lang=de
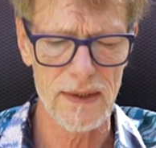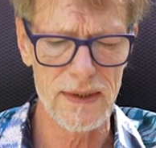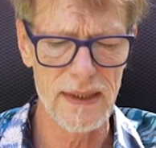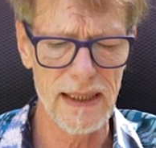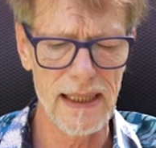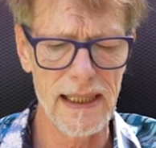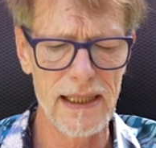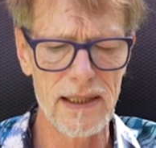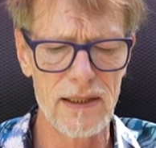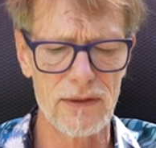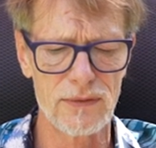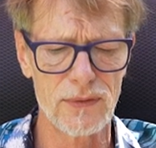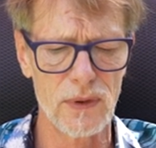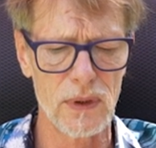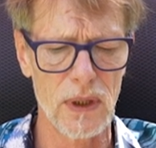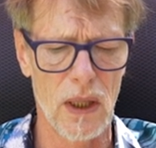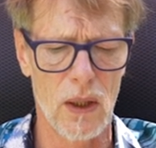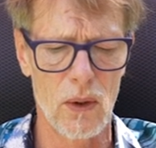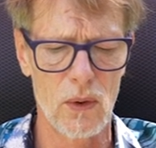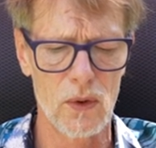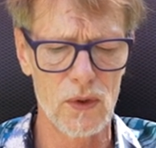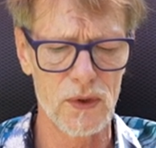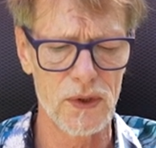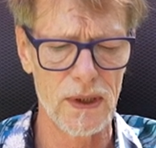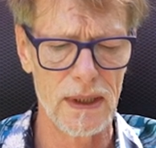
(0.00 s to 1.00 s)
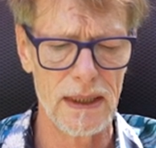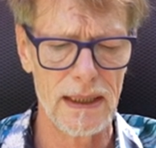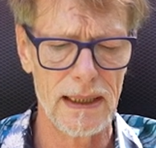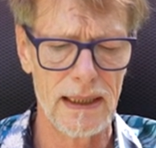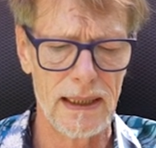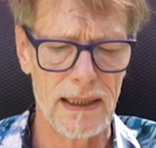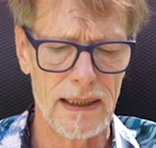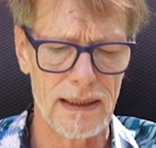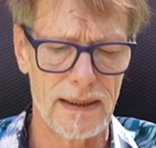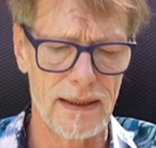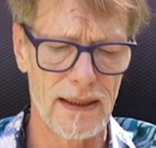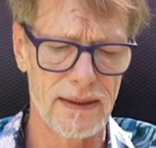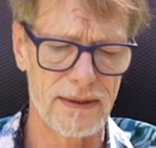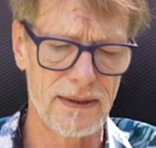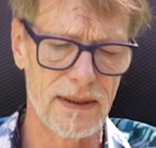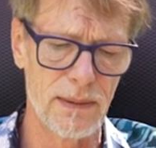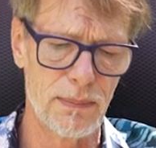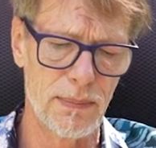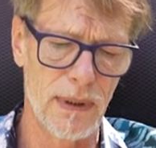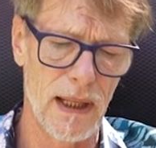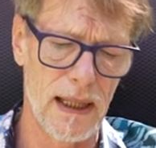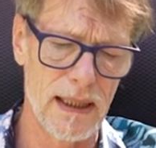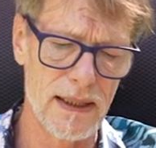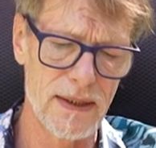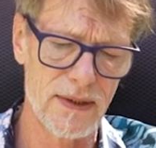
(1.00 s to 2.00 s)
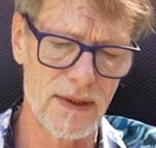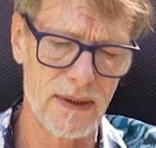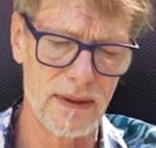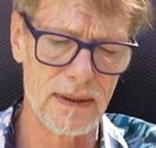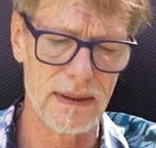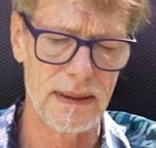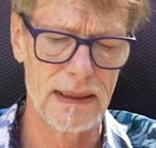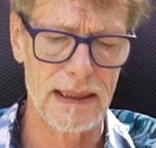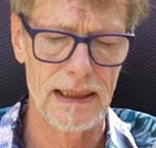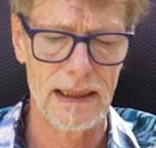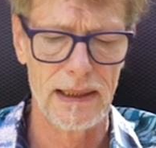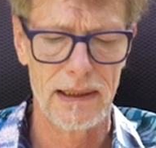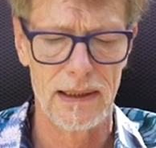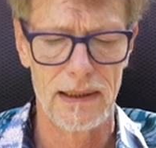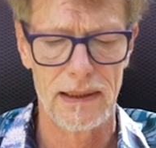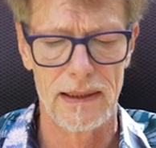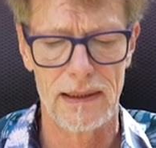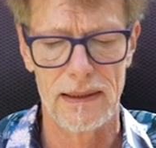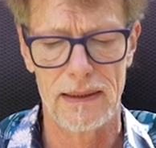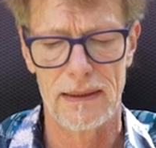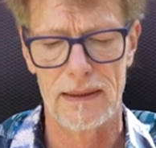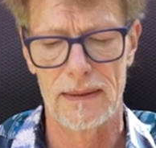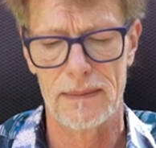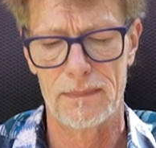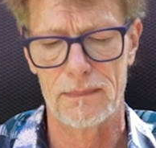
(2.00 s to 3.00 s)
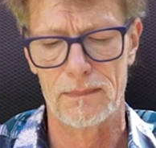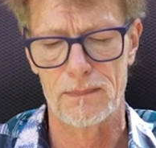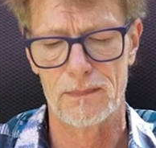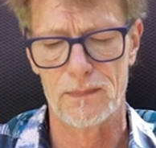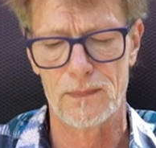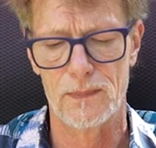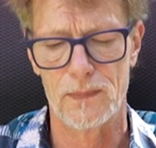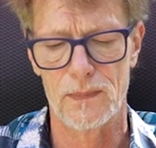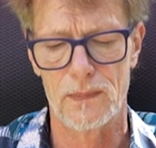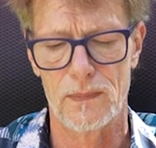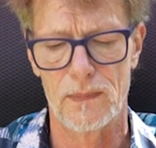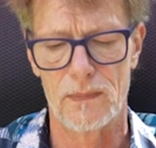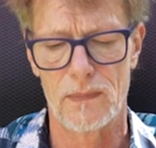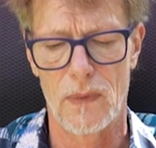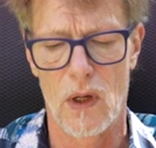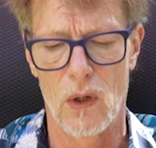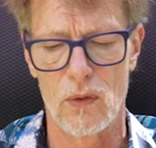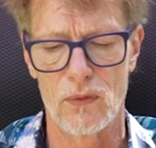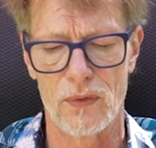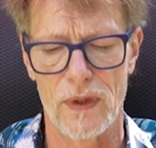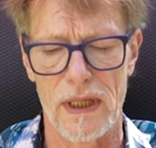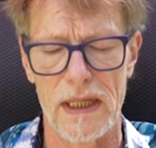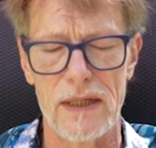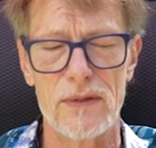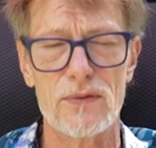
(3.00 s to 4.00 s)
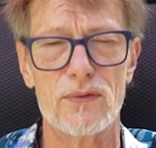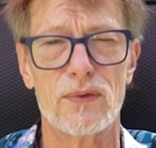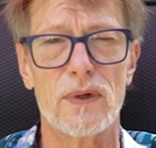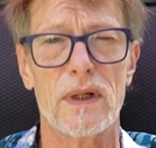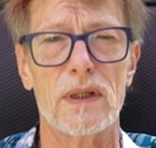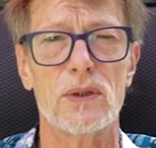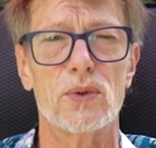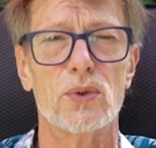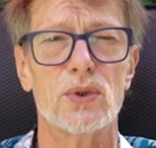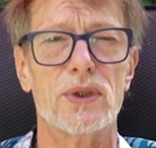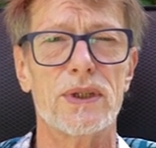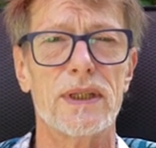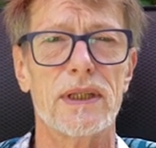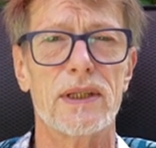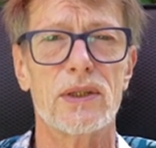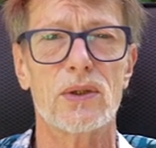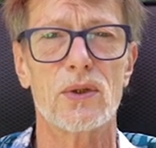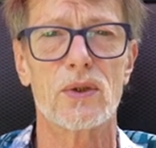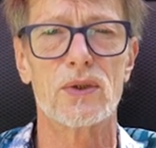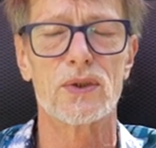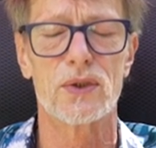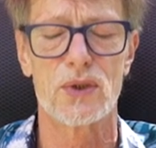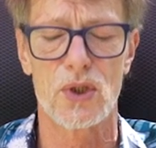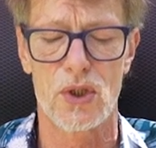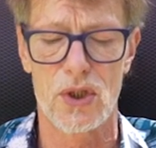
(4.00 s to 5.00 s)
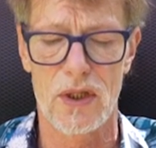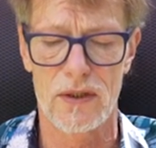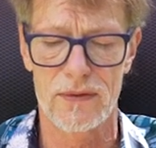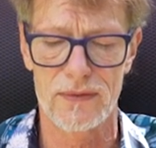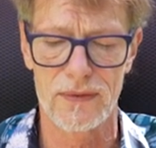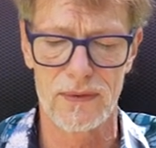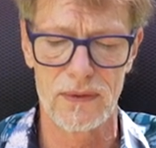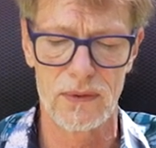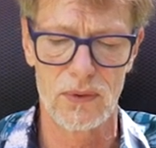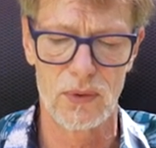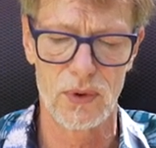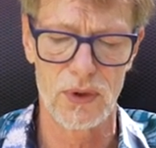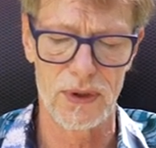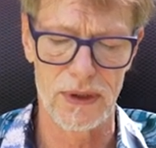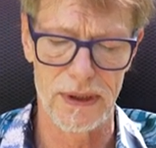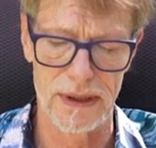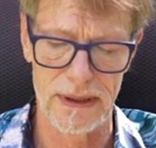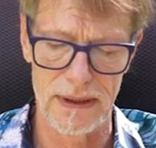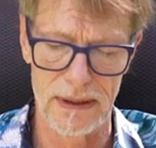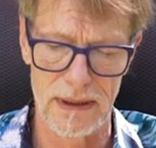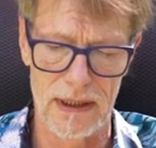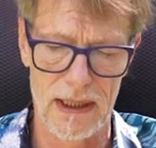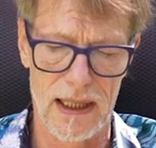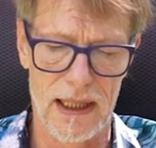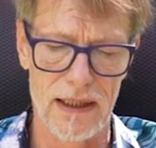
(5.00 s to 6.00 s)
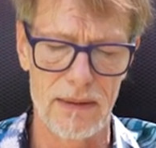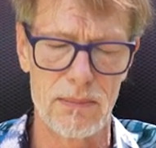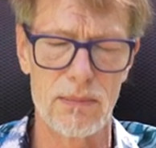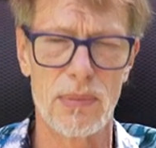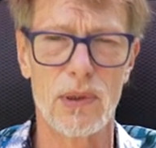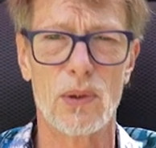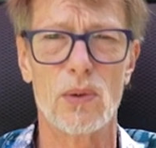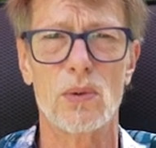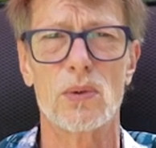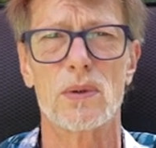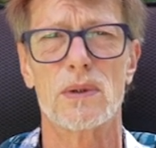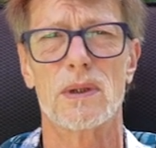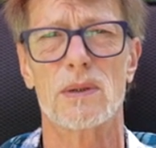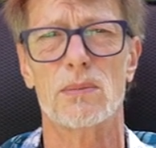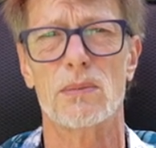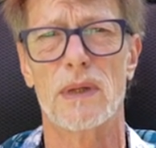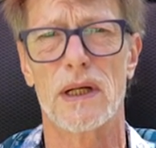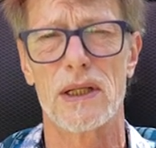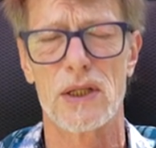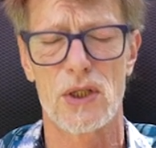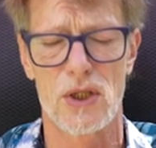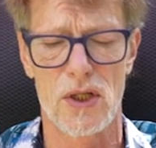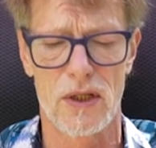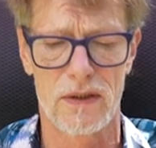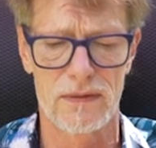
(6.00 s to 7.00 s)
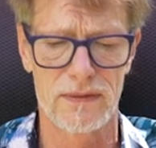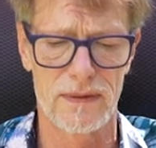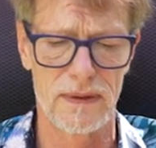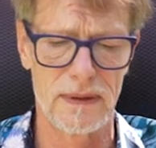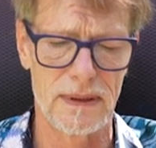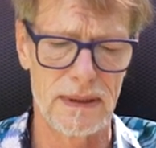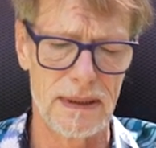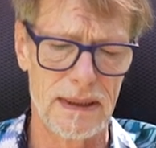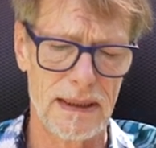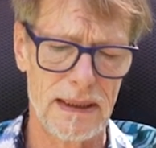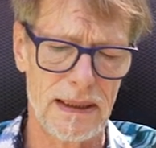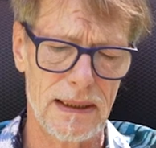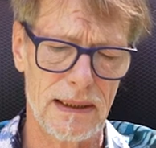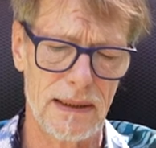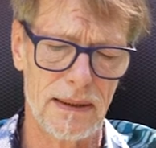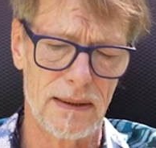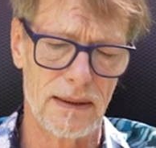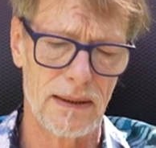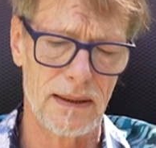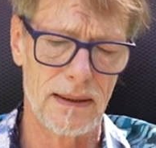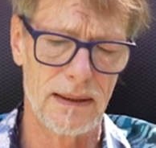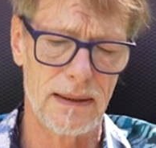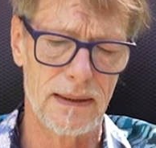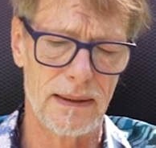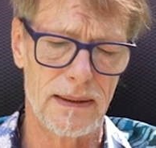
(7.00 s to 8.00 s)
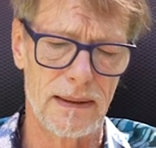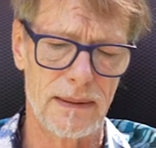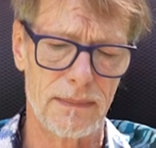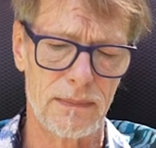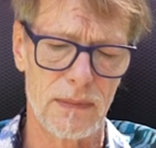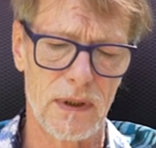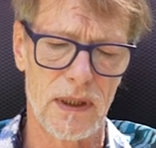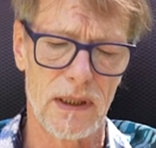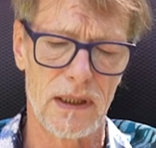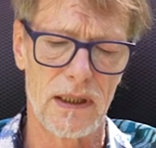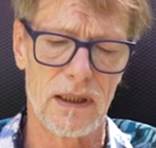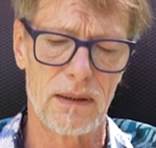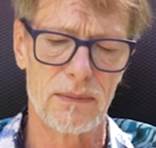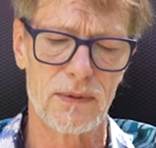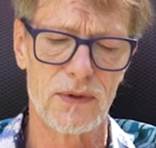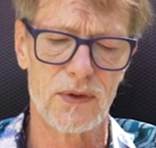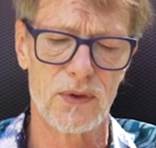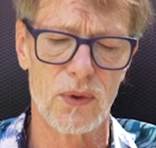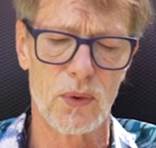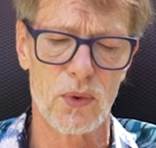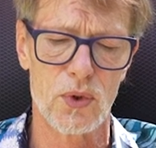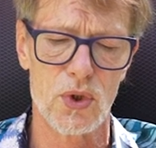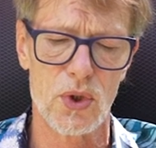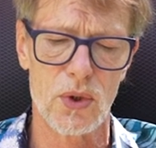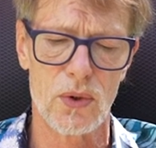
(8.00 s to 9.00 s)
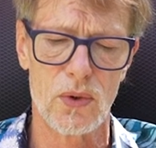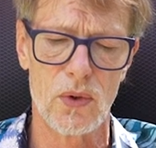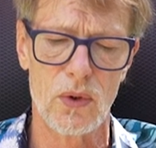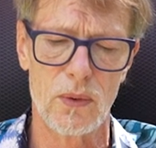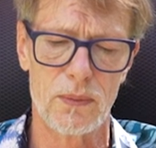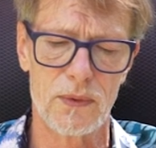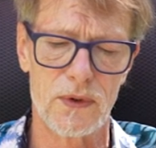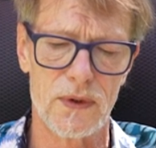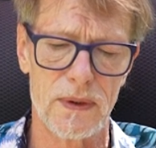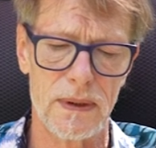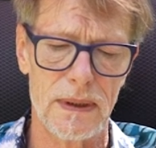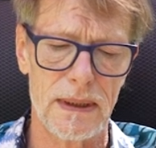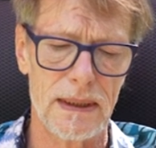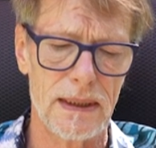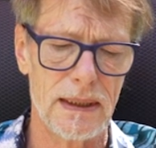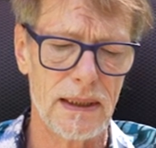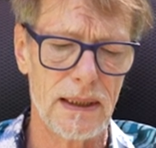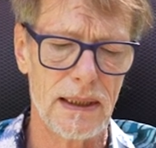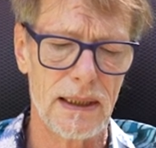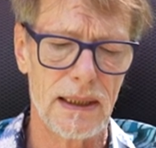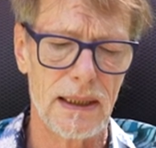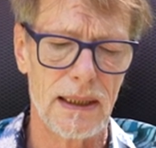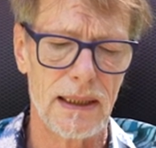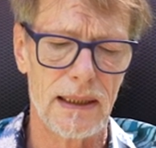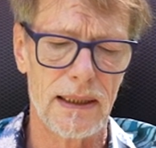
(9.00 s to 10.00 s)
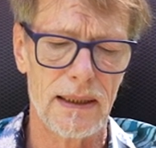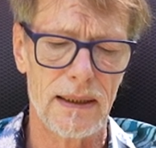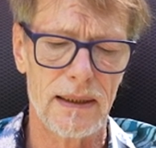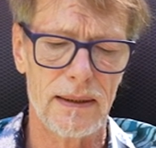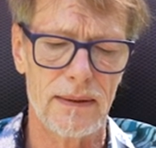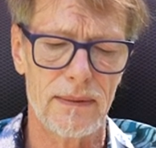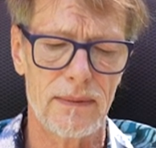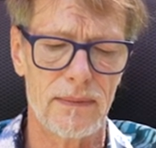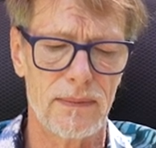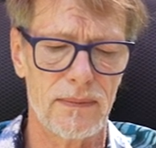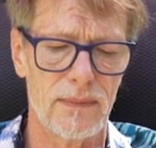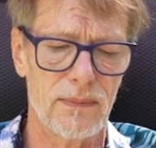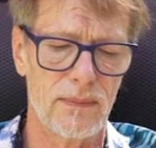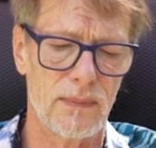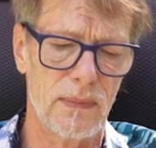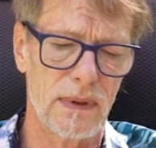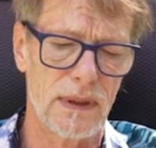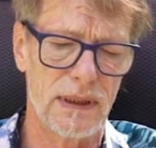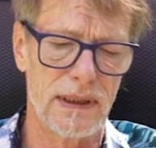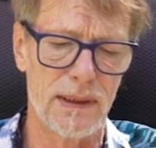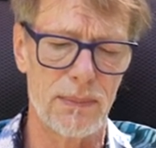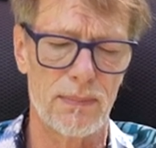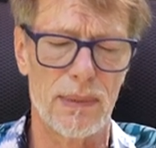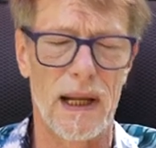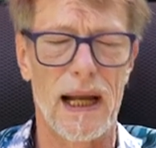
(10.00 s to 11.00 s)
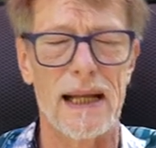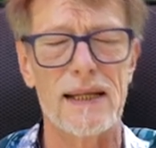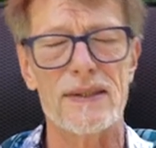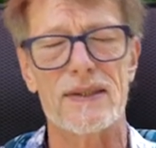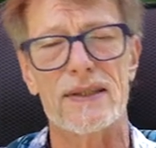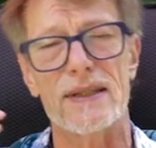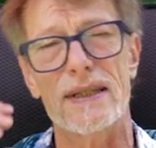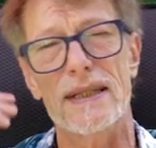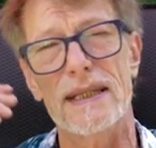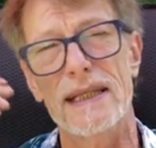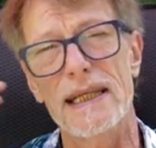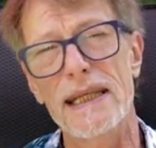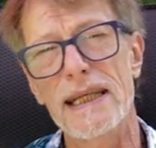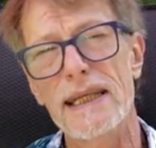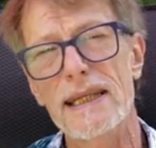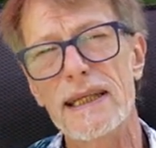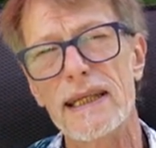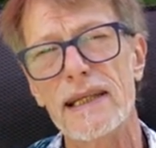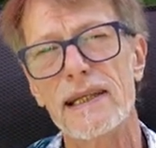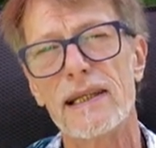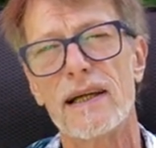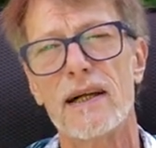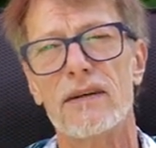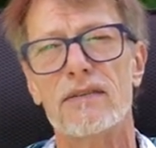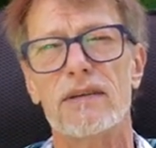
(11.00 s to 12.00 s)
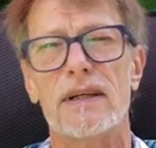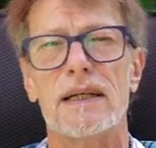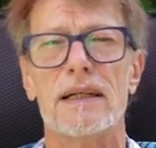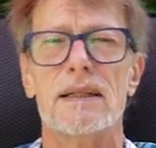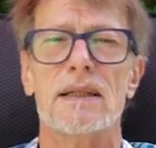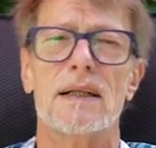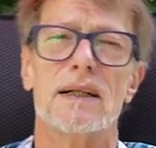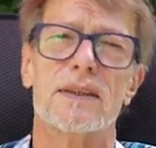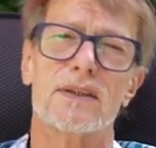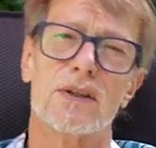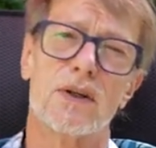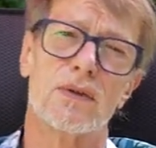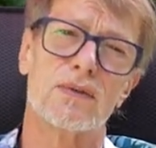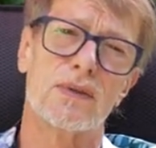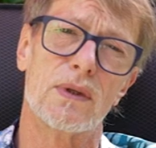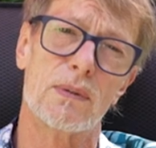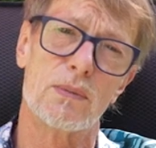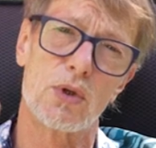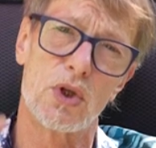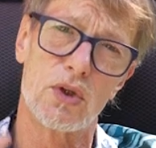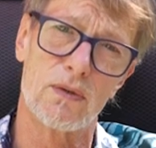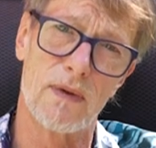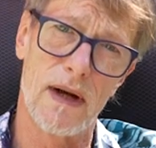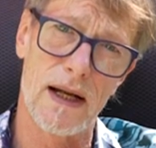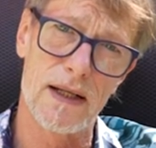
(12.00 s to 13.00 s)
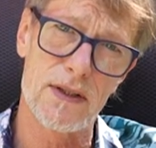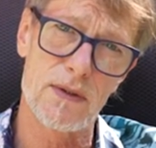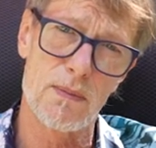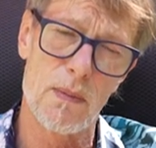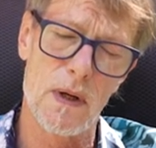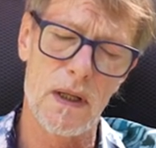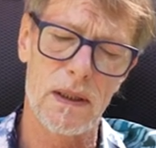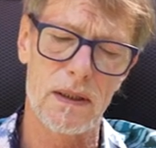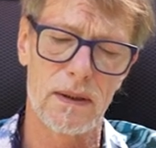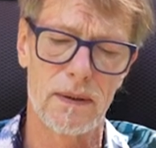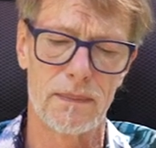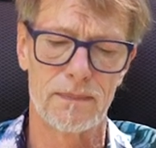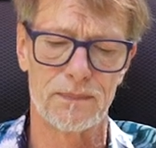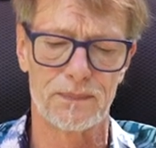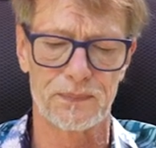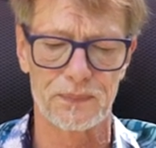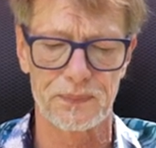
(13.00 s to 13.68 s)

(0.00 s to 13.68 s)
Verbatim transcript: Die gehen davon aus, dass die Preise ähm, auf jeden Fall durch die Genossenschaften, durch die Anbaugemeinschaften, ähm, Cannabis Social Clubs äh, die Preise niedriger werden als auf dem Schwarzmarkt.